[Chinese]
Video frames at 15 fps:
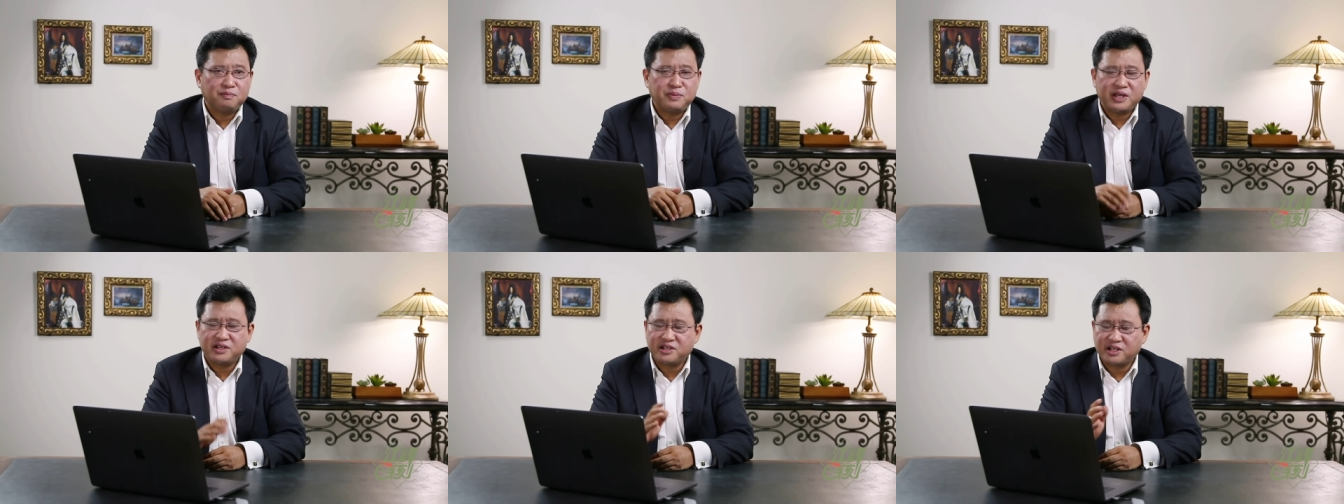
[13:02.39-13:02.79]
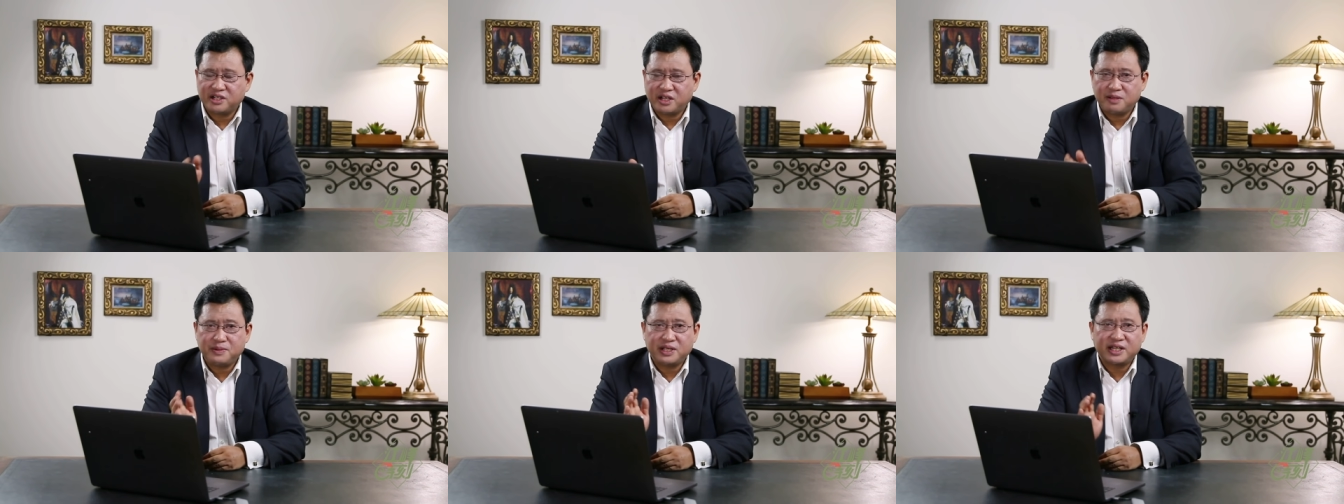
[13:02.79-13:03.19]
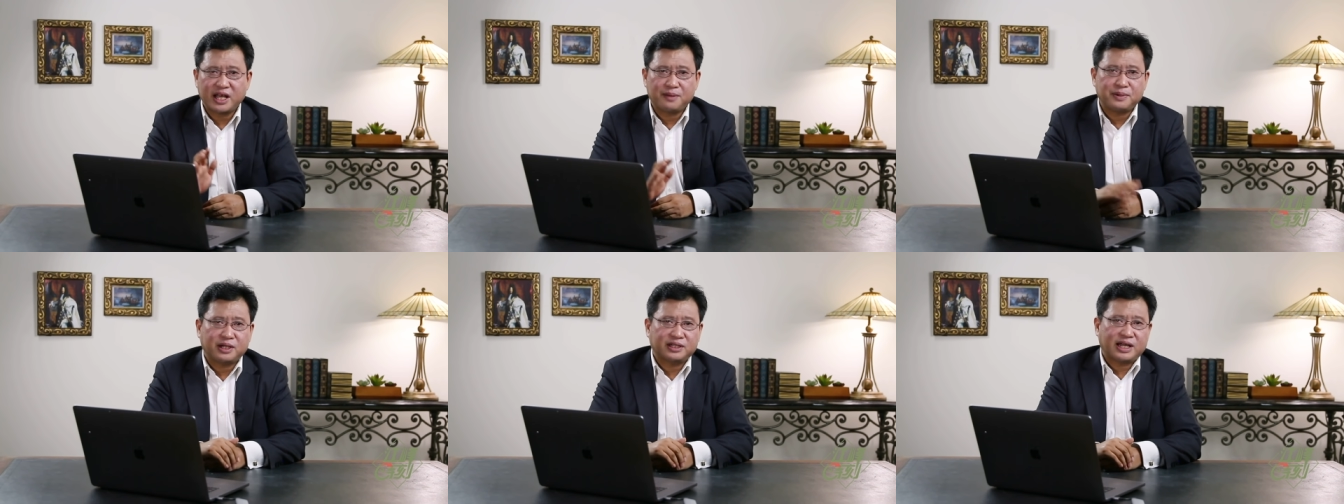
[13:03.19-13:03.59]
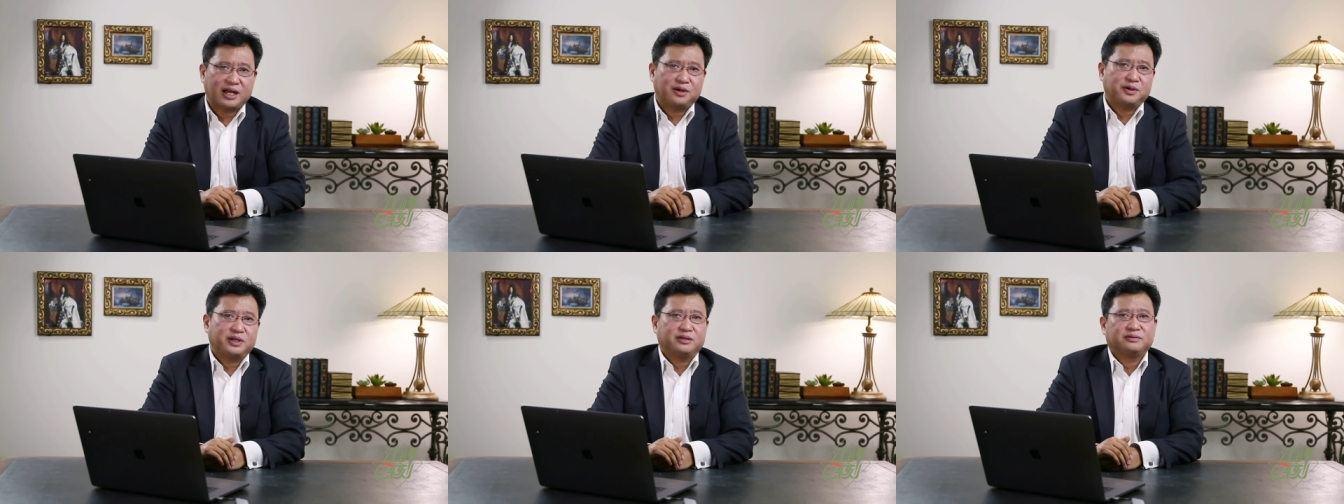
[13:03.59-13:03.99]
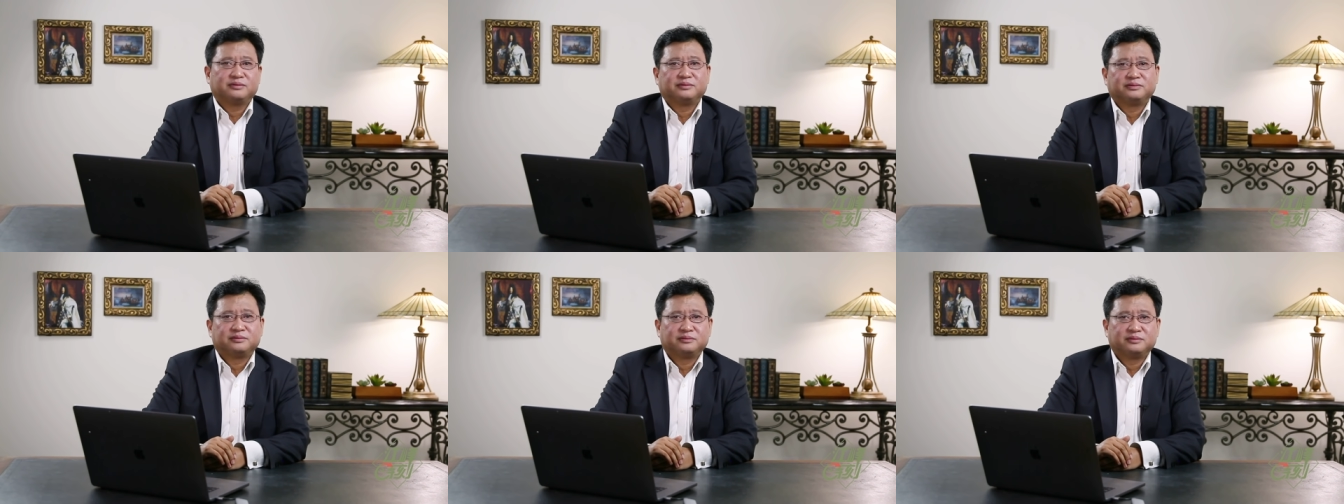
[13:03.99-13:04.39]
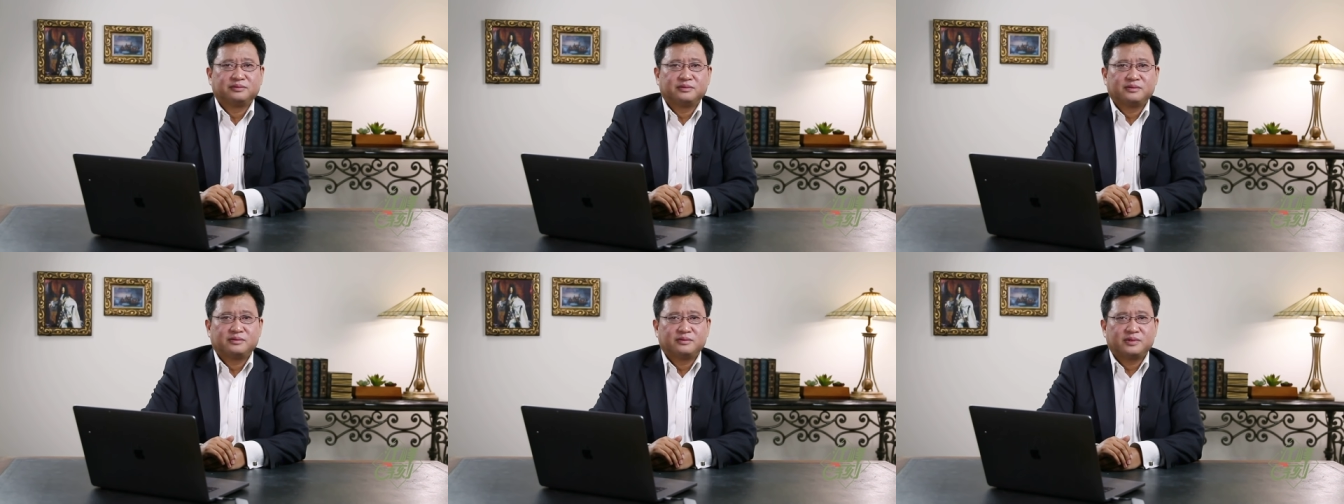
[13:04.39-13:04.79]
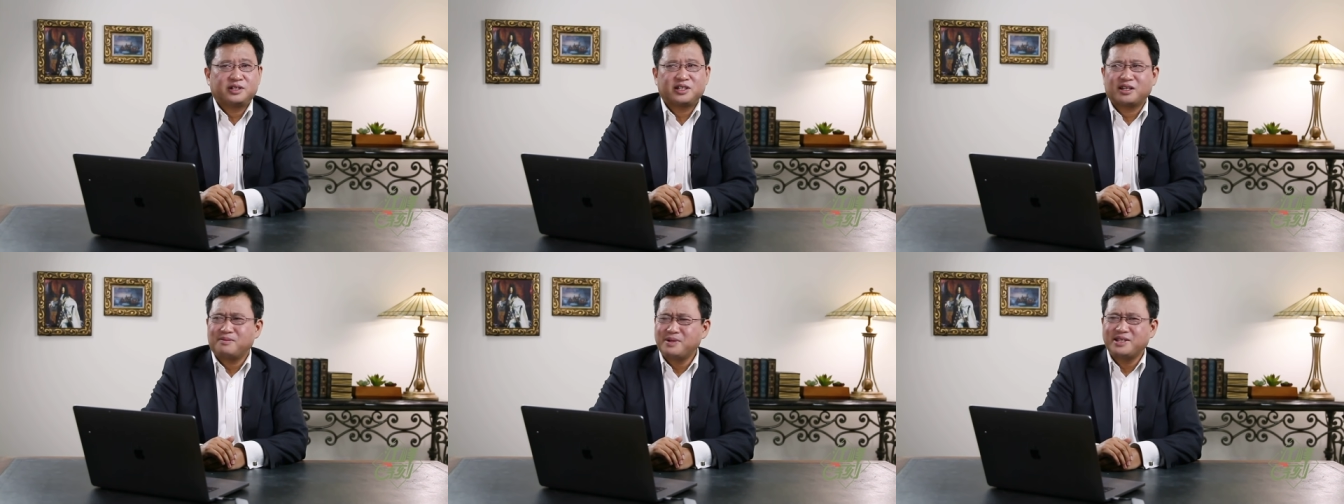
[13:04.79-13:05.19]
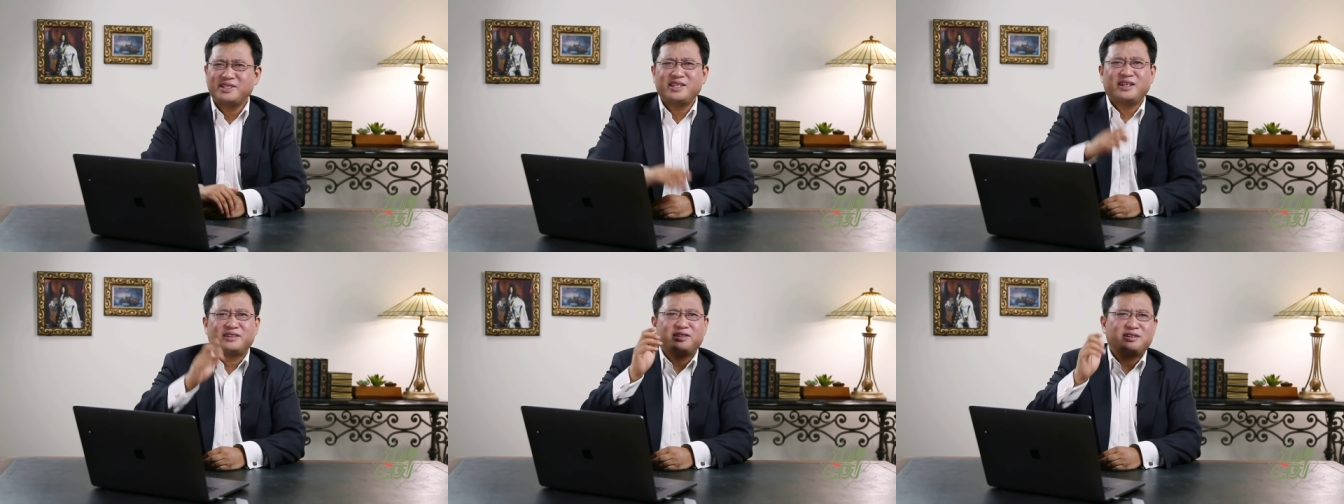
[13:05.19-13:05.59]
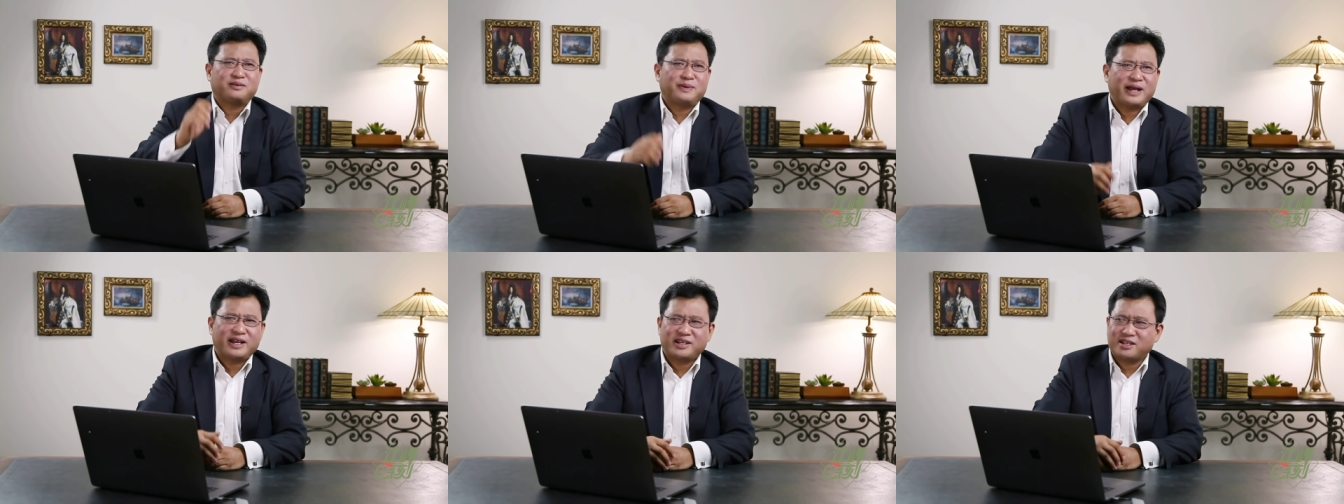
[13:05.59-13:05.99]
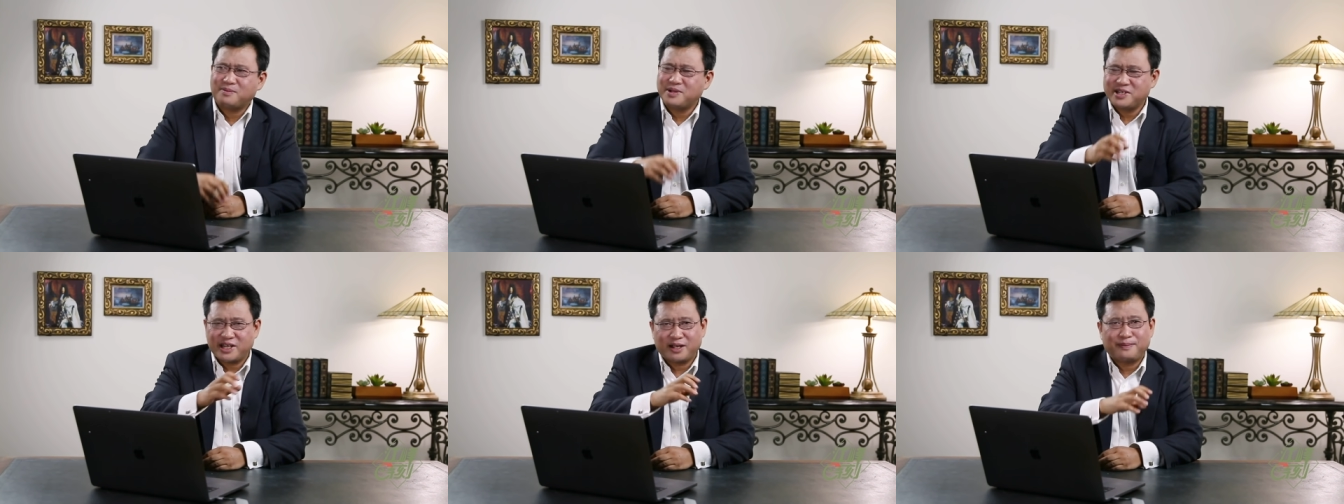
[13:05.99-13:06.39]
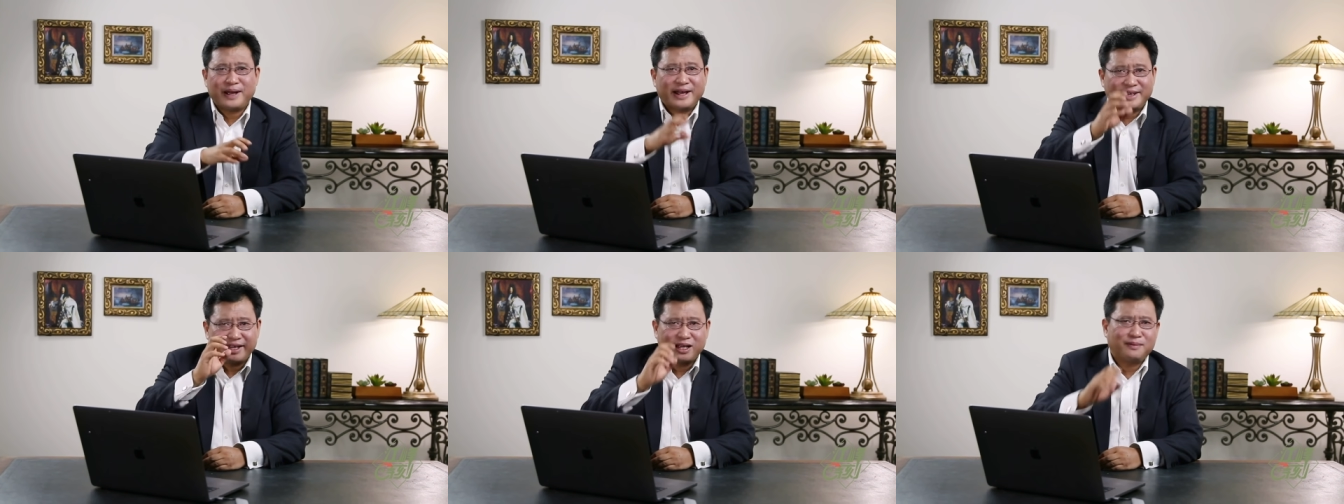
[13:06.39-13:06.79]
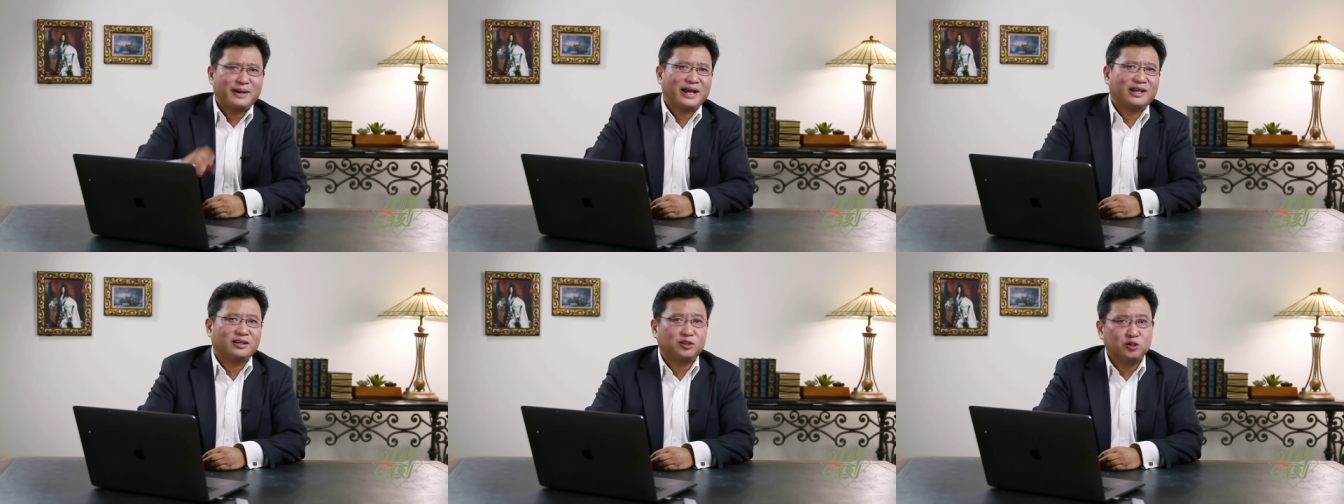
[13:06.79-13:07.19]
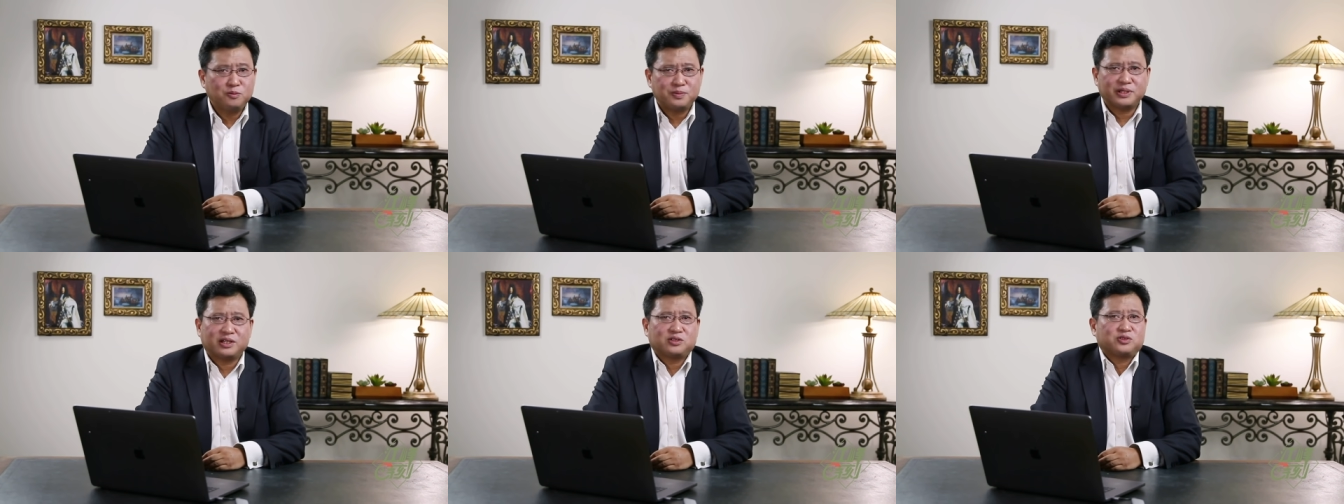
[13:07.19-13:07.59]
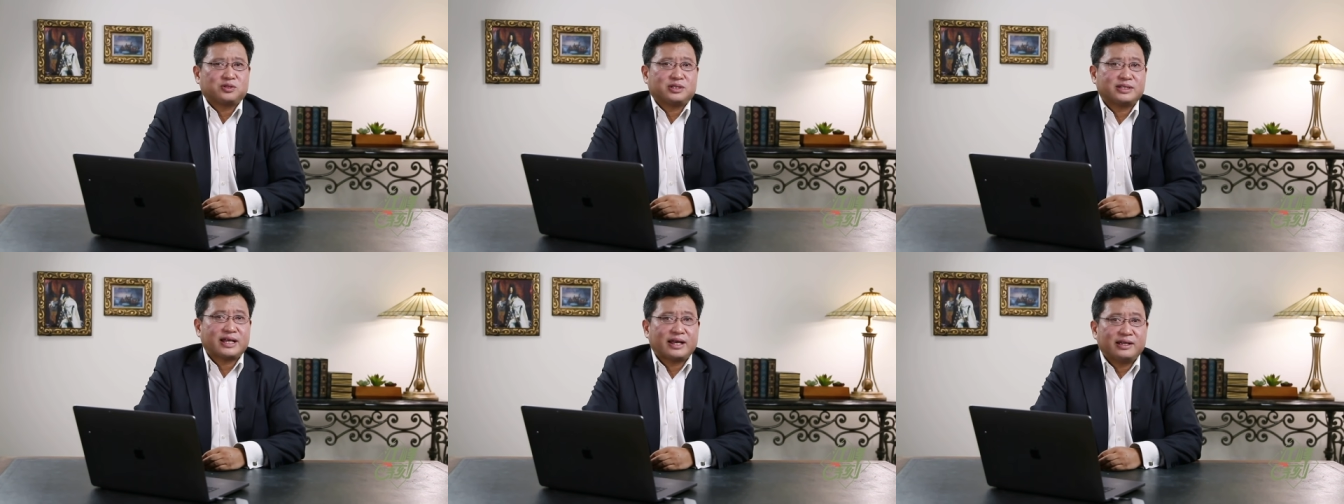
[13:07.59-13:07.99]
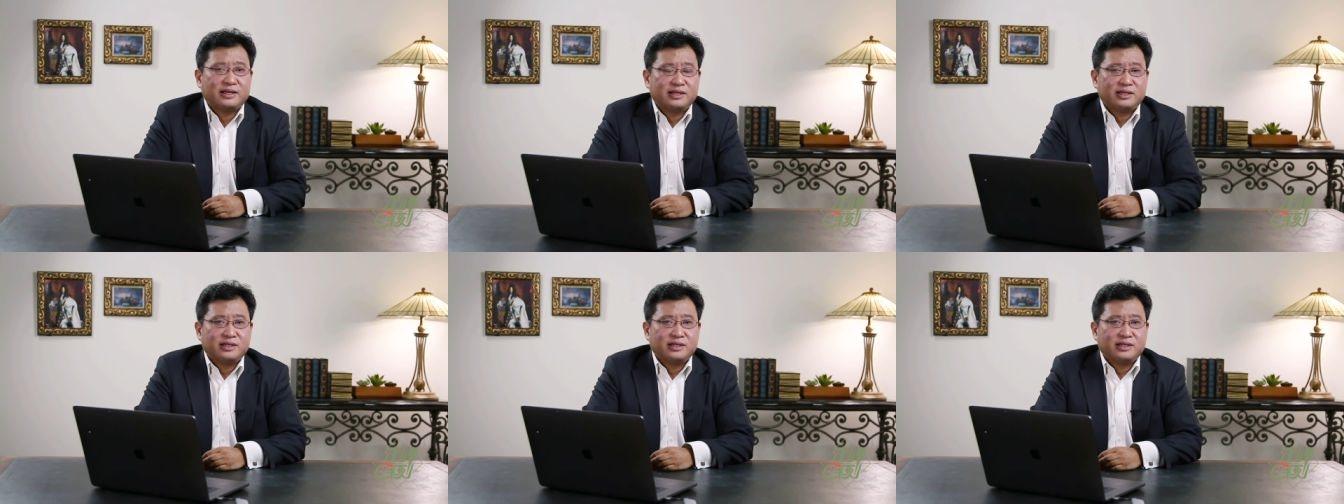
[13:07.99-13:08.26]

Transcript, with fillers: 变成人民代表大会，什么建制派，什么这个派那个派的都不能存在。